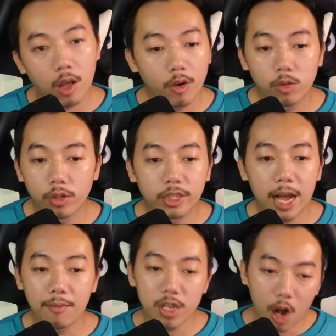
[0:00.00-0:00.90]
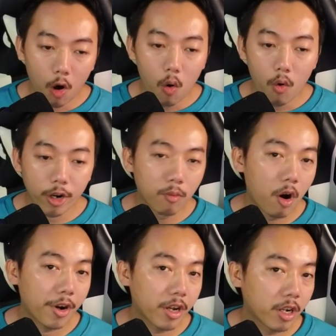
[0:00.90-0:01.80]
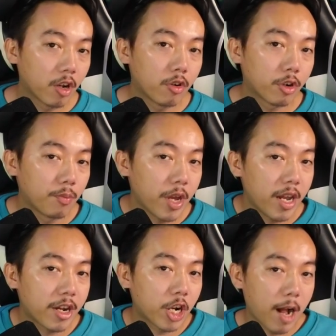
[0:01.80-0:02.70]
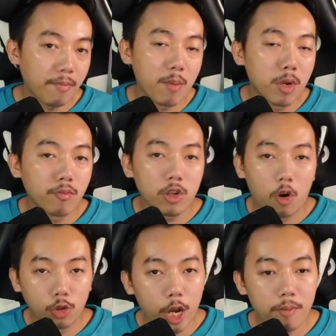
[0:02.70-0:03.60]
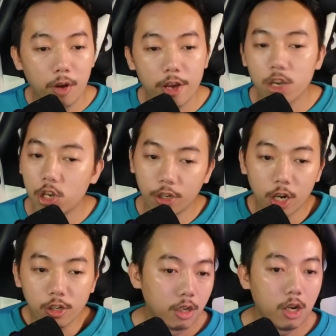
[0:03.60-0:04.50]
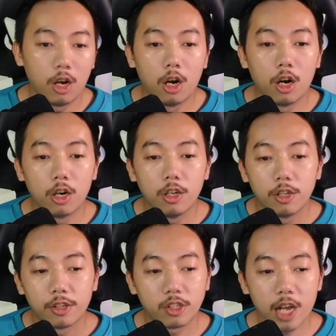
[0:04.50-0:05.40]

coi tôi sẵn video rồi mua còn nó cái nón group hay lấy cả đám để mình video xem lấy cái trang tư ờ tại sao